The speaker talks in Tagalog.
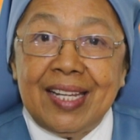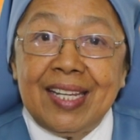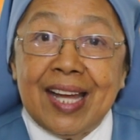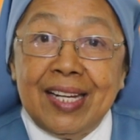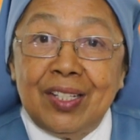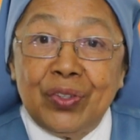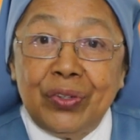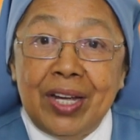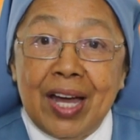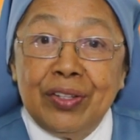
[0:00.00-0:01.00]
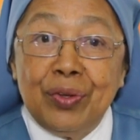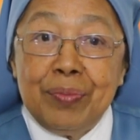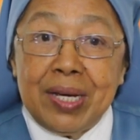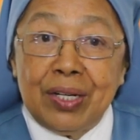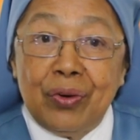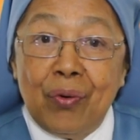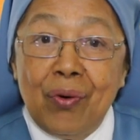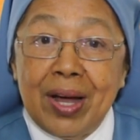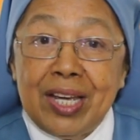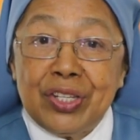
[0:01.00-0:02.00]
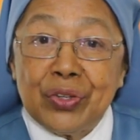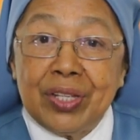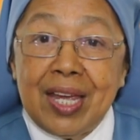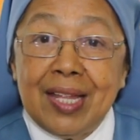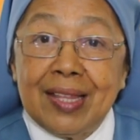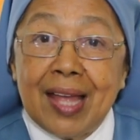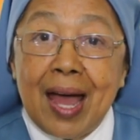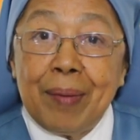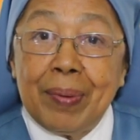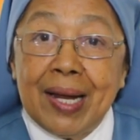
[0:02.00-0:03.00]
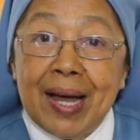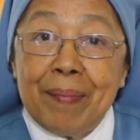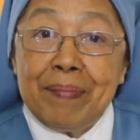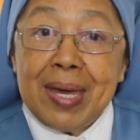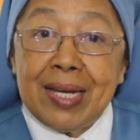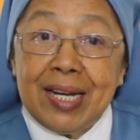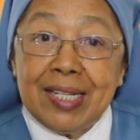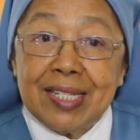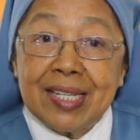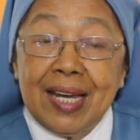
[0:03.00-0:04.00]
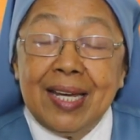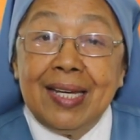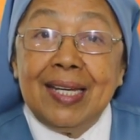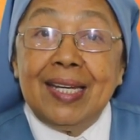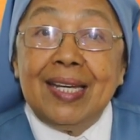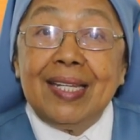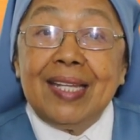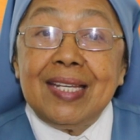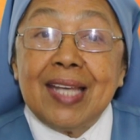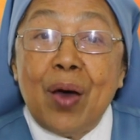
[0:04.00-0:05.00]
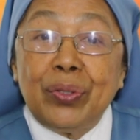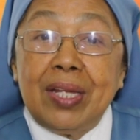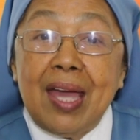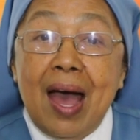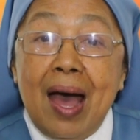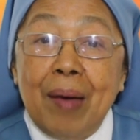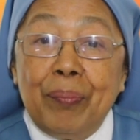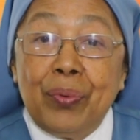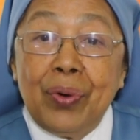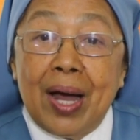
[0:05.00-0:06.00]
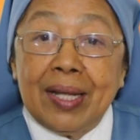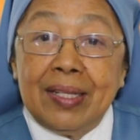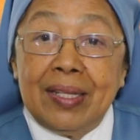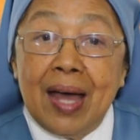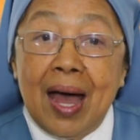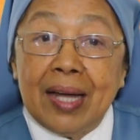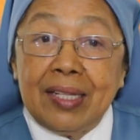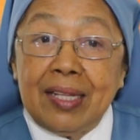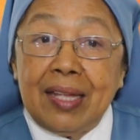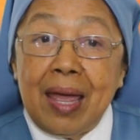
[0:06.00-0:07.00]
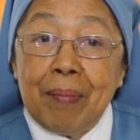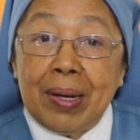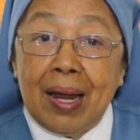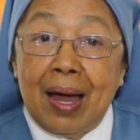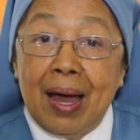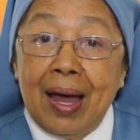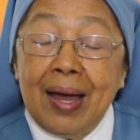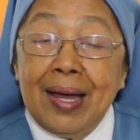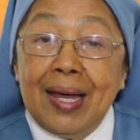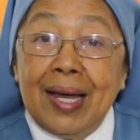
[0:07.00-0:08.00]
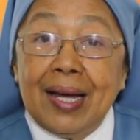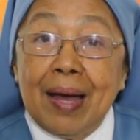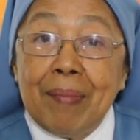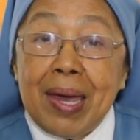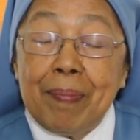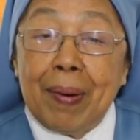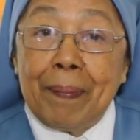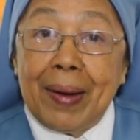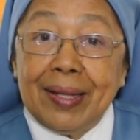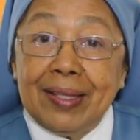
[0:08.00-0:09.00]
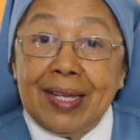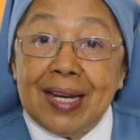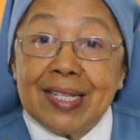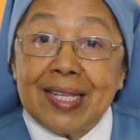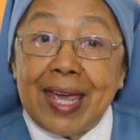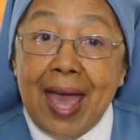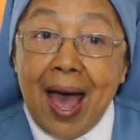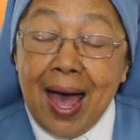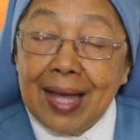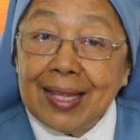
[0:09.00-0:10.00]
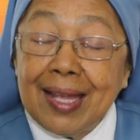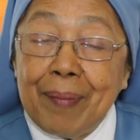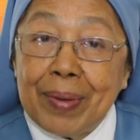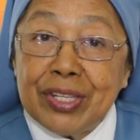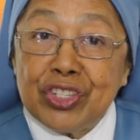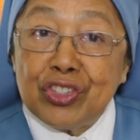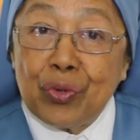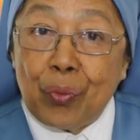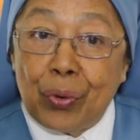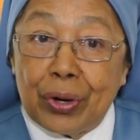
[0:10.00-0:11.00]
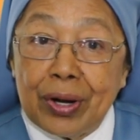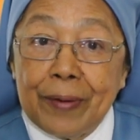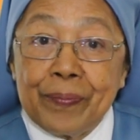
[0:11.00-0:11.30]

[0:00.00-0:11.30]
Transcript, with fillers: iti daytoy a Domingo nga isot intay panangamiris, ti sao ti apo nga adda ti tema na nga maipapan ti nasaya at nga pastor.